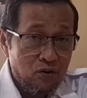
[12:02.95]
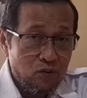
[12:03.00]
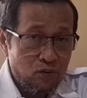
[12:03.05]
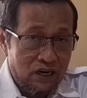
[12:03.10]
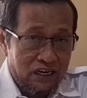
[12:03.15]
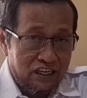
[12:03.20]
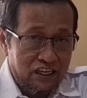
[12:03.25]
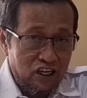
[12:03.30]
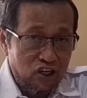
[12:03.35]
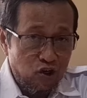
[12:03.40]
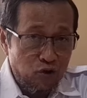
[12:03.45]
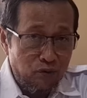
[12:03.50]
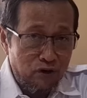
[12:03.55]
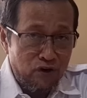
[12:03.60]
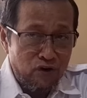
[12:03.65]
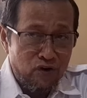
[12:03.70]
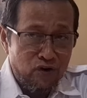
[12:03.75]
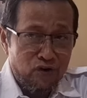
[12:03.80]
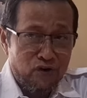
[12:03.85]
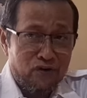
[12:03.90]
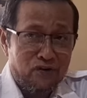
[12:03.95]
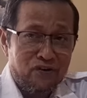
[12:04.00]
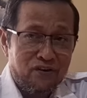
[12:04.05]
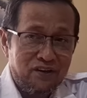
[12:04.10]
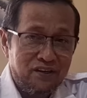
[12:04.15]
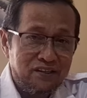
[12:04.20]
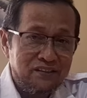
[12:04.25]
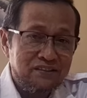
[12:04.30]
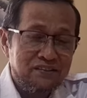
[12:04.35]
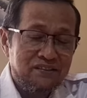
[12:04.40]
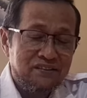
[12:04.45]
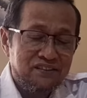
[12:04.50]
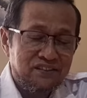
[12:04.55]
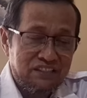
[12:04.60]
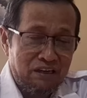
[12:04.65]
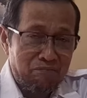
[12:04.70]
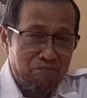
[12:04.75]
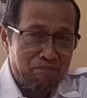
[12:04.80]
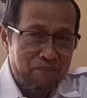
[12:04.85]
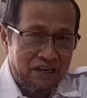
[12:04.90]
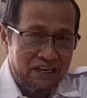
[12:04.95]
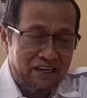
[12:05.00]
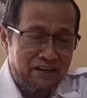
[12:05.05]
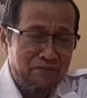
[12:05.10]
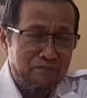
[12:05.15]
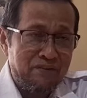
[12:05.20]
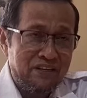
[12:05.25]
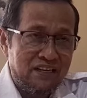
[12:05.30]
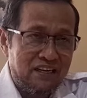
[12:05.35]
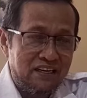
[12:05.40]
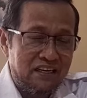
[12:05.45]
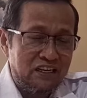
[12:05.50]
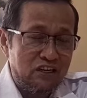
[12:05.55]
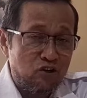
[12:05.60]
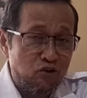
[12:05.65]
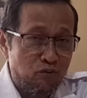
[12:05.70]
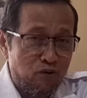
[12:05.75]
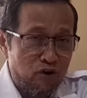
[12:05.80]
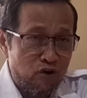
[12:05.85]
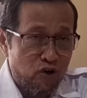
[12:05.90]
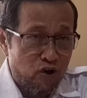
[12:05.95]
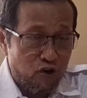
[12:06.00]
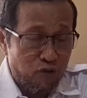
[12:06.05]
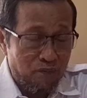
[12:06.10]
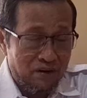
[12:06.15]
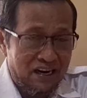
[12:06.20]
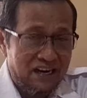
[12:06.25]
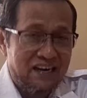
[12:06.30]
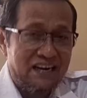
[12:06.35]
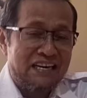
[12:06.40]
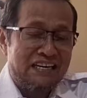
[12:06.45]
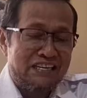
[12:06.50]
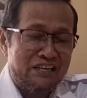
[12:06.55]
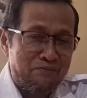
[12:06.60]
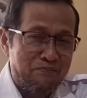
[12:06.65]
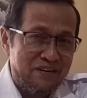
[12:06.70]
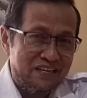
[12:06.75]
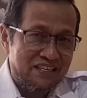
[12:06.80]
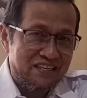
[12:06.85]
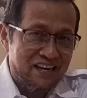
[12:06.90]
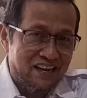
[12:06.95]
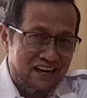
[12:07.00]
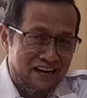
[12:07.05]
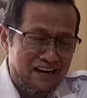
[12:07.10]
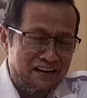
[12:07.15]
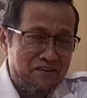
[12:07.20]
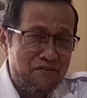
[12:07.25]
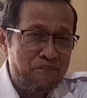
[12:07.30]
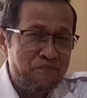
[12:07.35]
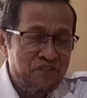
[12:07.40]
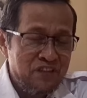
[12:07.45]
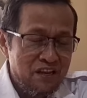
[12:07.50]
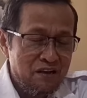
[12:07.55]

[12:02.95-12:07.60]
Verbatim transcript: wakil gubernur sampai menjadi gubernur bahkan sampai sekarang